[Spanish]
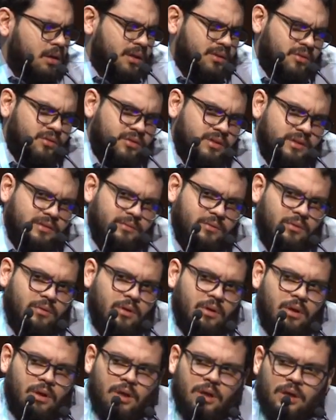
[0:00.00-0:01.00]
Entonces,
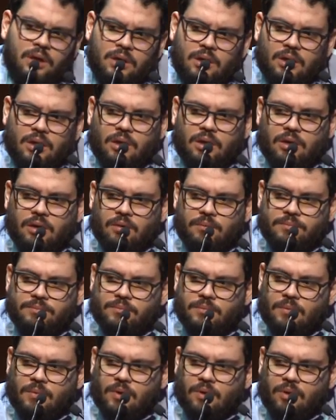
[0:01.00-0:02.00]
eh,
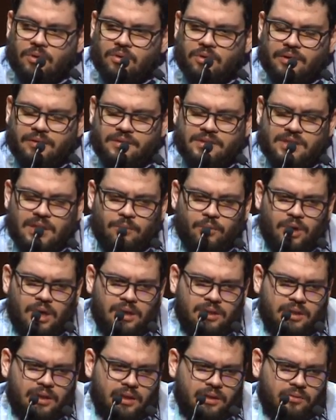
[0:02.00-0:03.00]
cuando revisamos la
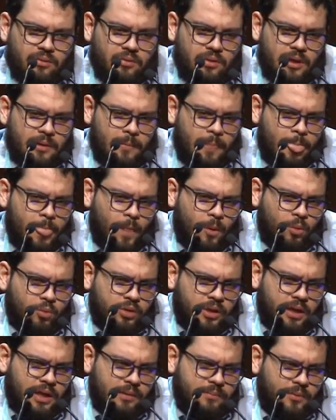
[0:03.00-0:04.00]
literatura,
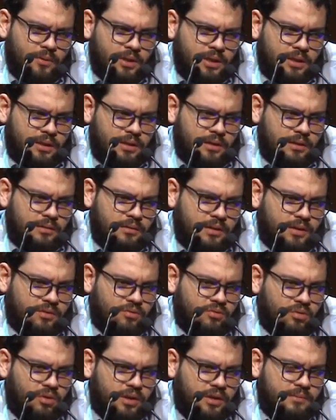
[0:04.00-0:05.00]
una de las políticas que
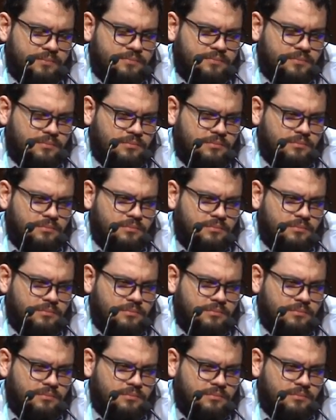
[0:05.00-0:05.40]
surgen